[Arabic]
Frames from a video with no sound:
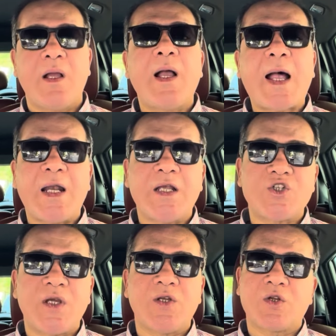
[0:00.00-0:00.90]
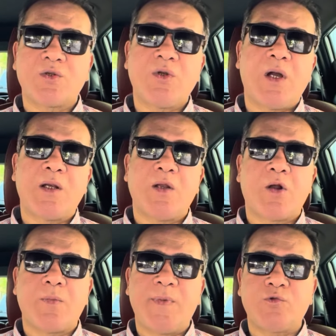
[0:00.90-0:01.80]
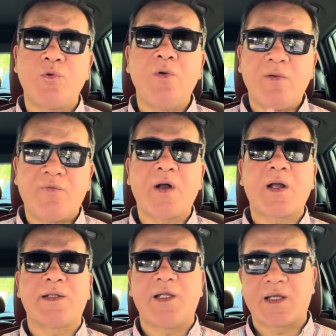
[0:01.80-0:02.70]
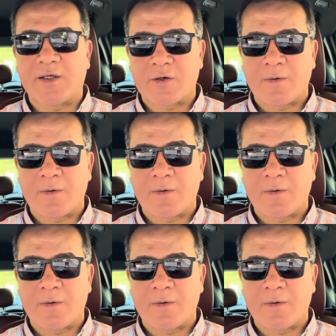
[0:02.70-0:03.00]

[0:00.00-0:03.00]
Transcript: علشان إرضاء لرغبته فقط لا غير